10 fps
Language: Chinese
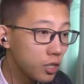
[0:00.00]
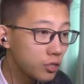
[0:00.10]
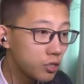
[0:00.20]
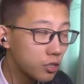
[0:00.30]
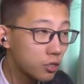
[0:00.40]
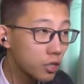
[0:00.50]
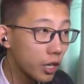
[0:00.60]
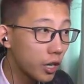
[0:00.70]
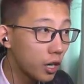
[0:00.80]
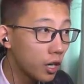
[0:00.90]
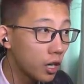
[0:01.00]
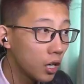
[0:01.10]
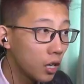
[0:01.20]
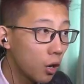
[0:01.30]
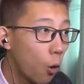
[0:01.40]
人进行这个
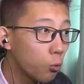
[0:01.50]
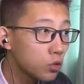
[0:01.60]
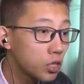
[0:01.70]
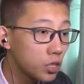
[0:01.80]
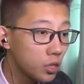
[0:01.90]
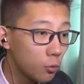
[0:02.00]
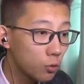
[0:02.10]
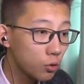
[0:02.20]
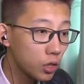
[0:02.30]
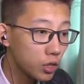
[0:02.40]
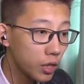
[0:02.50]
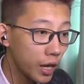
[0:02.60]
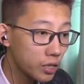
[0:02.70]
轰击，我觉得应该